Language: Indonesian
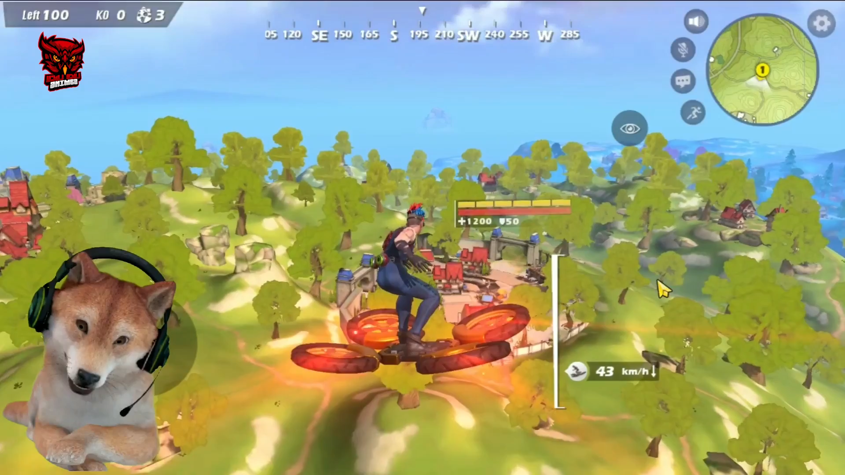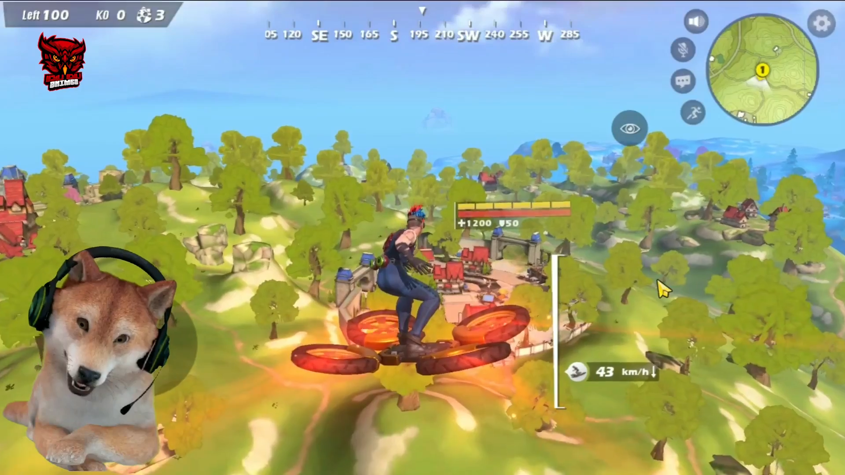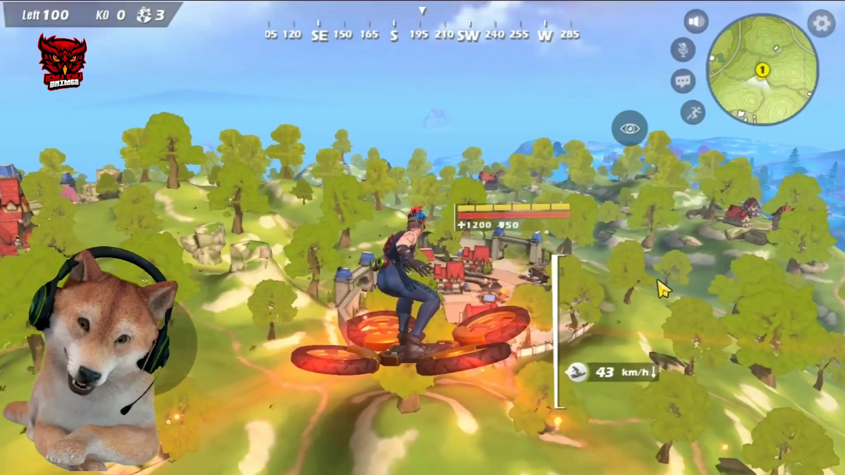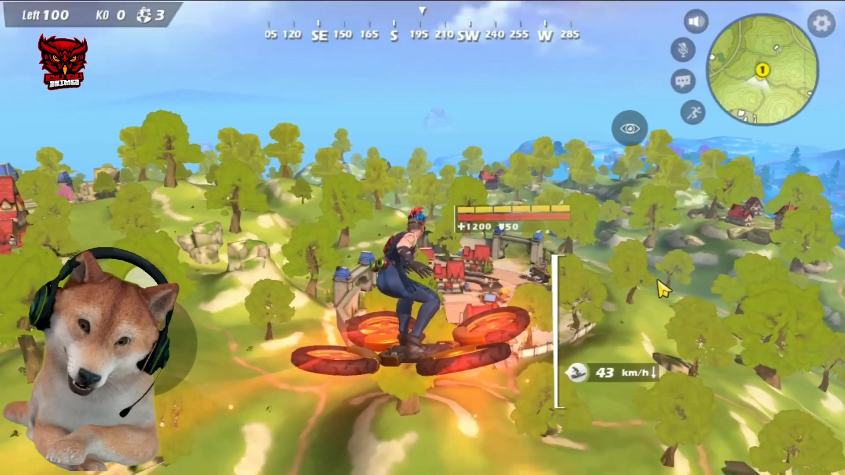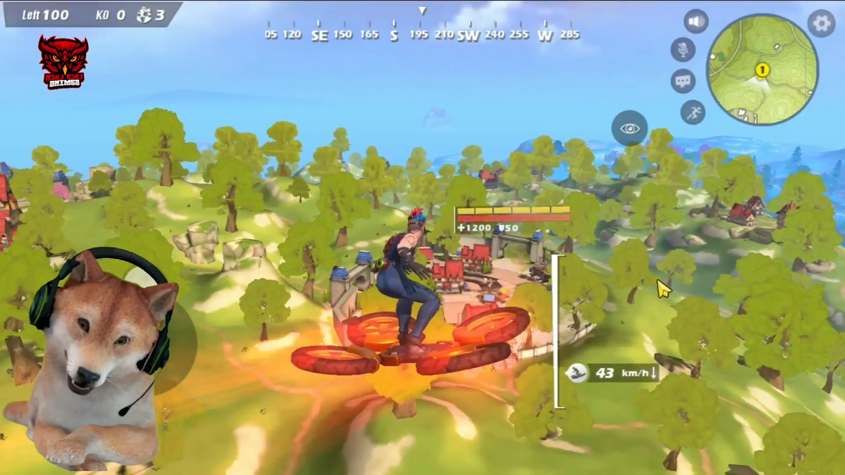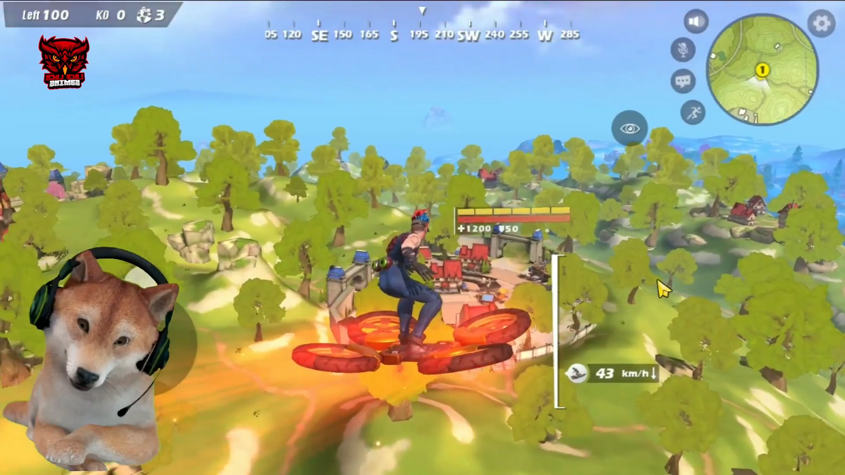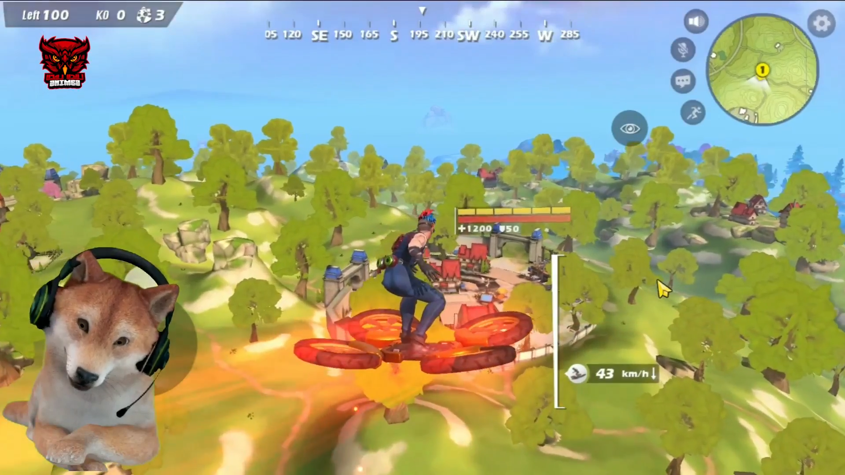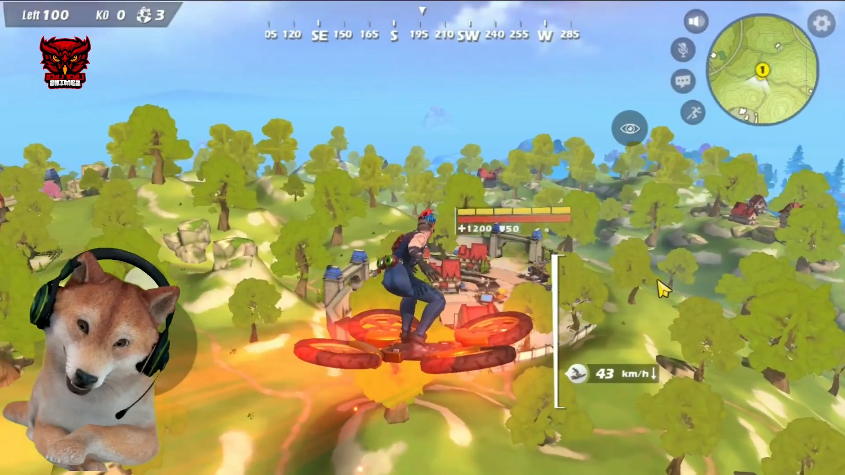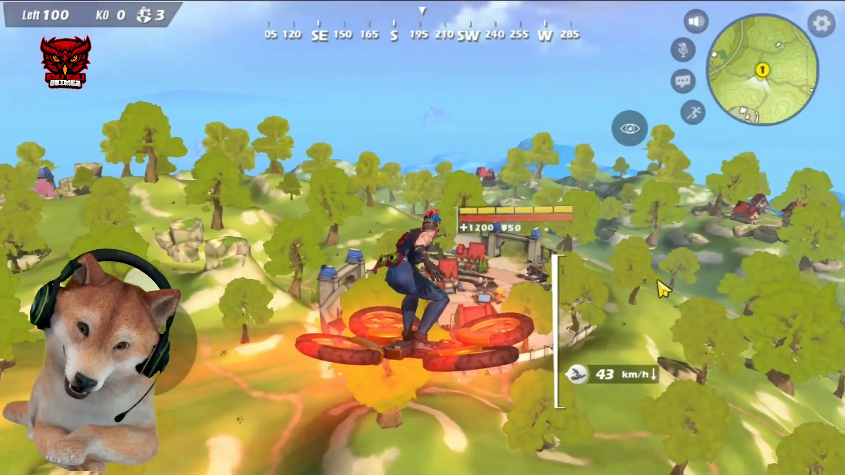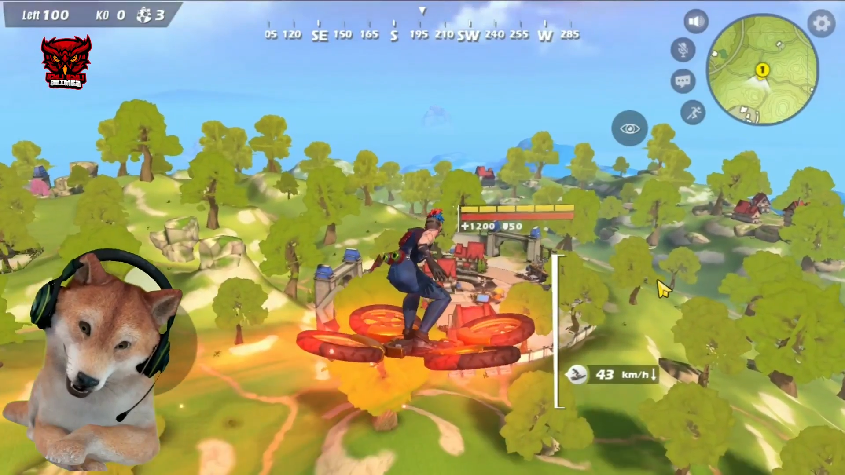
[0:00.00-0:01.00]
Royal
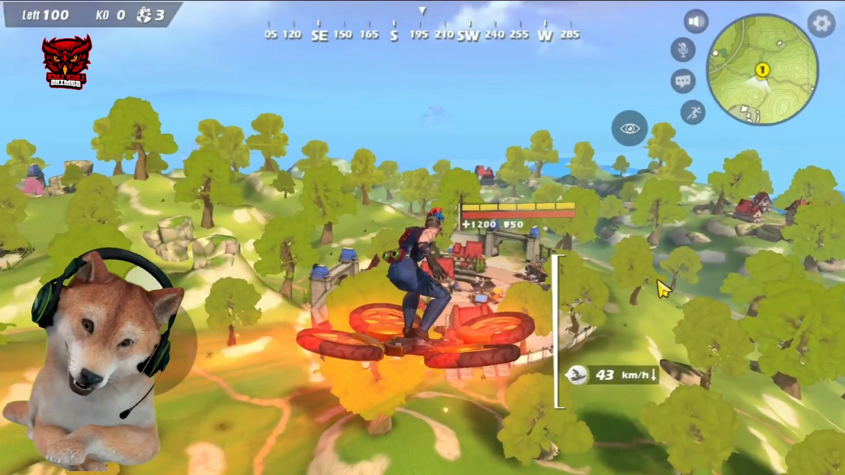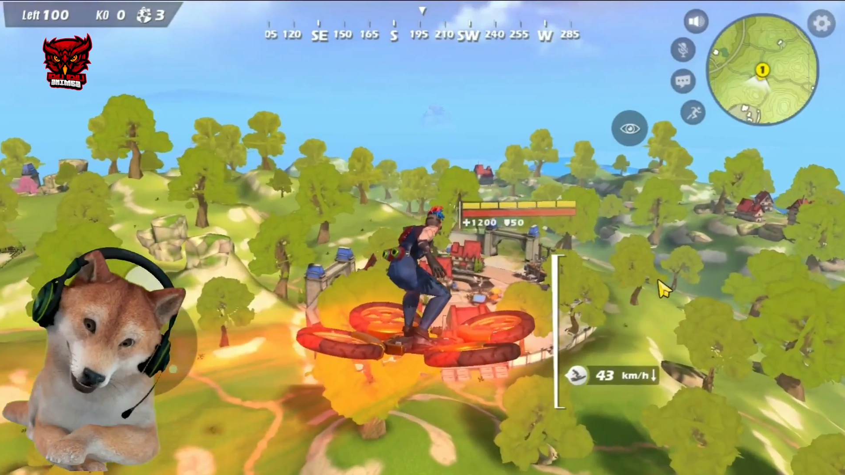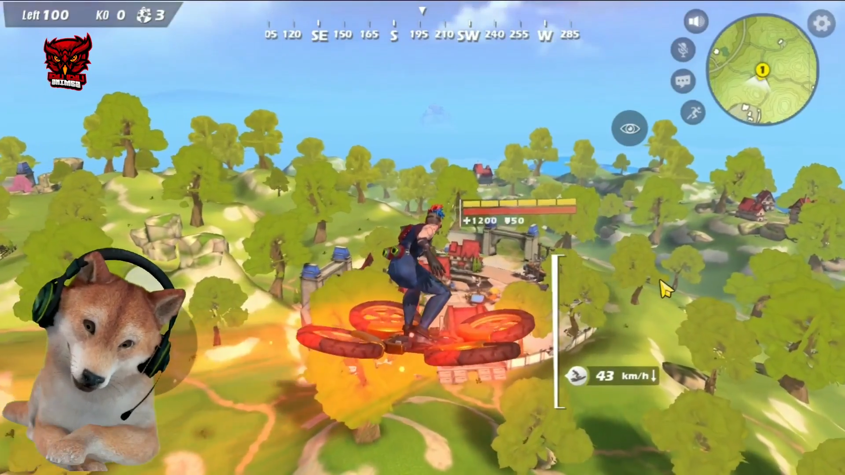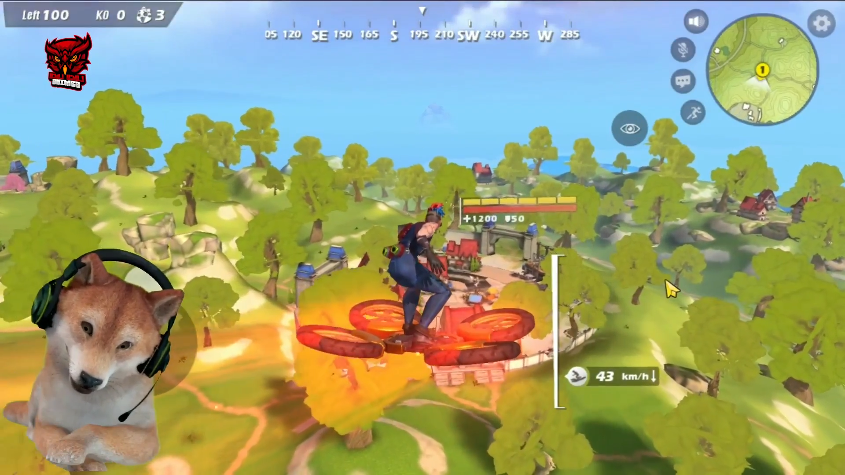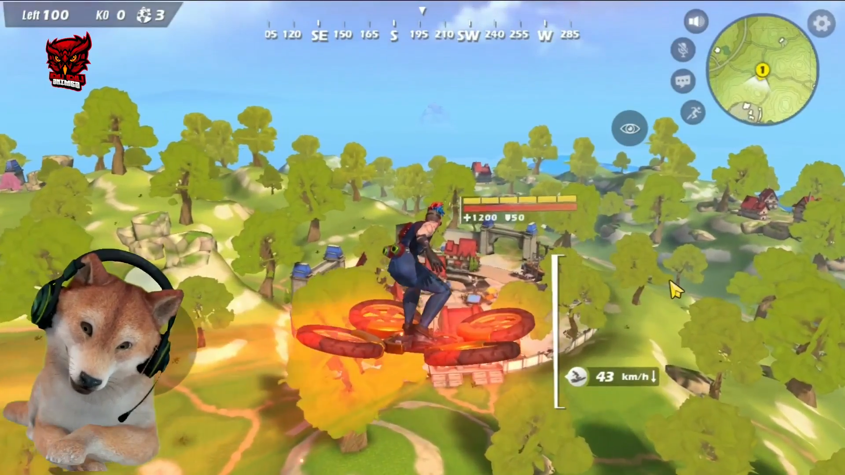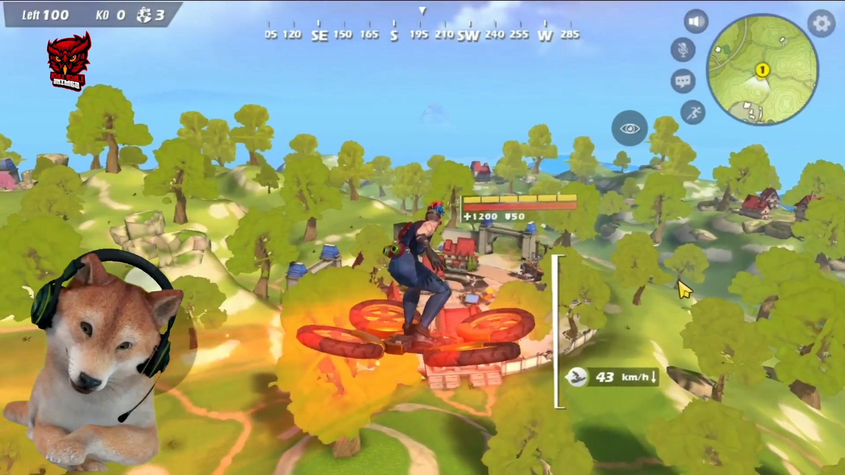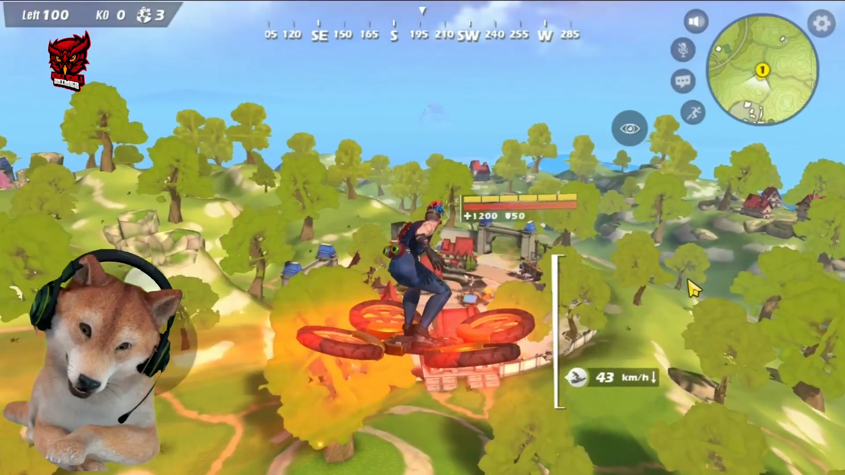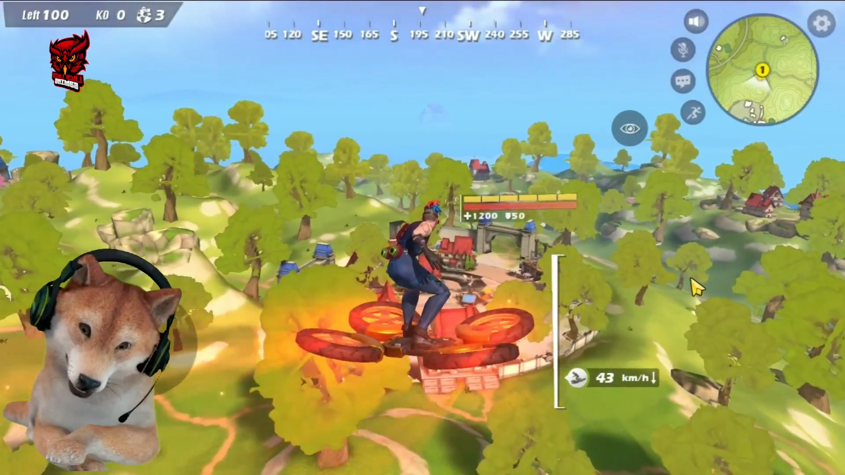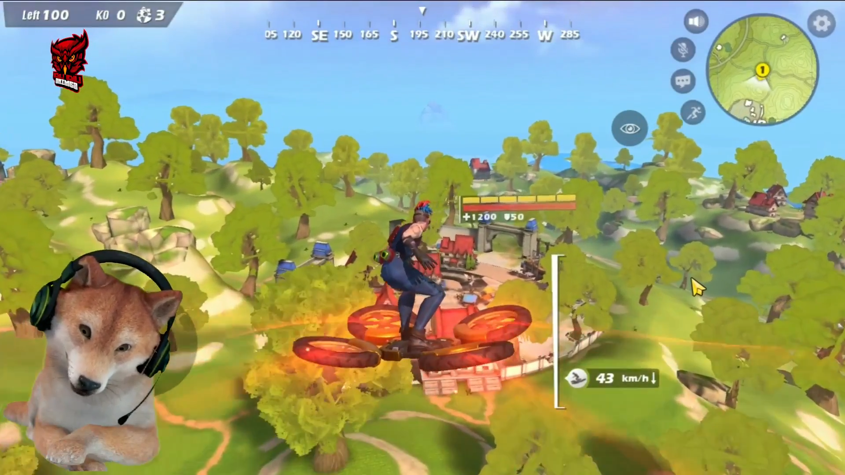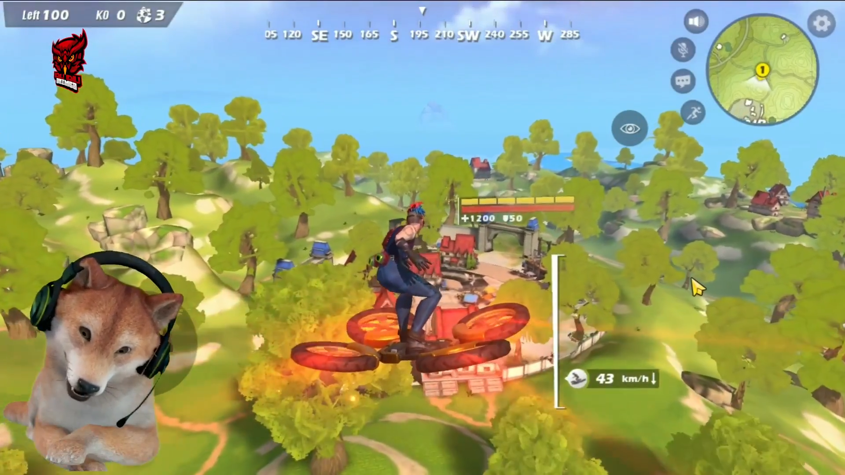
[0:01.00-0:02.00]
kemungkinan NetEase
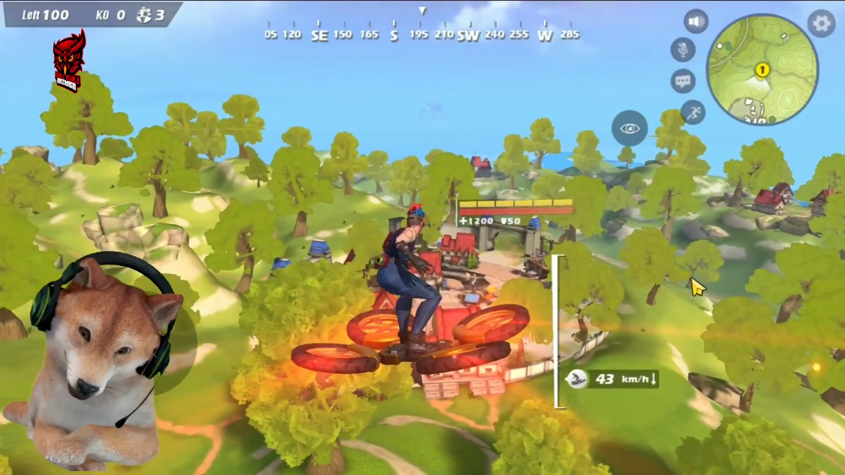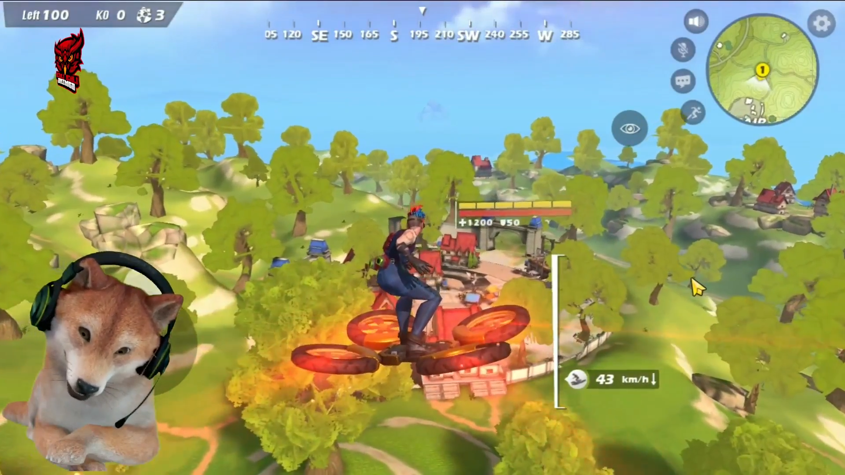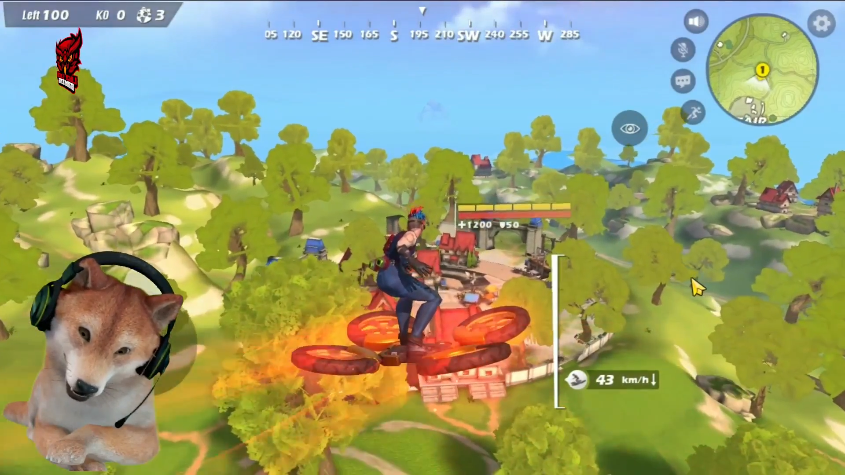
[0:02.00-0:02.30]
itu bikin